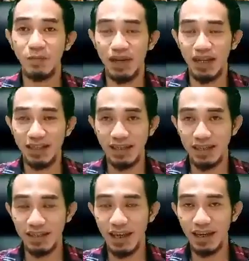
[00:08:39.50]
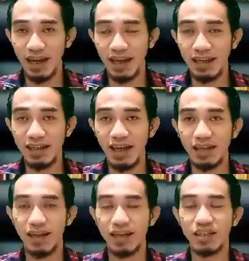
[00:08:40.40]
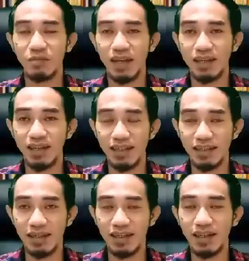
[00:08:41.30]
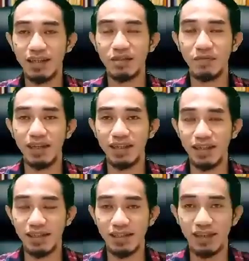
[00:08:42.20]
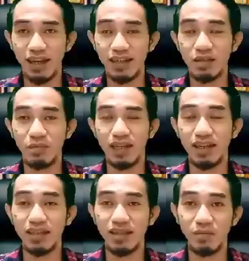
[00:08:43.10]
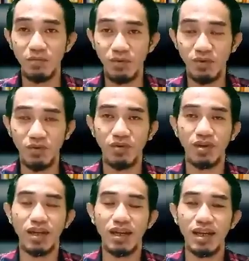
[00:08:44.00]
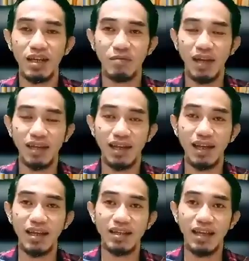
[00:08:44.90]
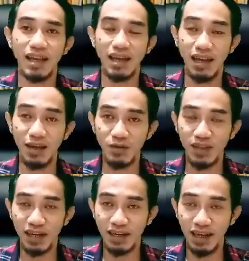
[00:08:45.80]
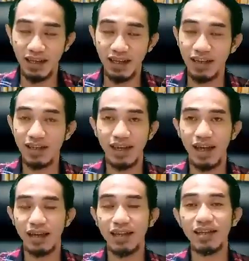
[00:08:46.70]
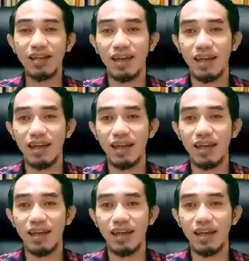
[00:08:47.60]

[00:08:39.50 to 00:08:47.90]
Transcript: Pada sisi yang lain, Anda semakin sedih, semakin stres, semakin terpuruk. Maka yang harus Anda hindari,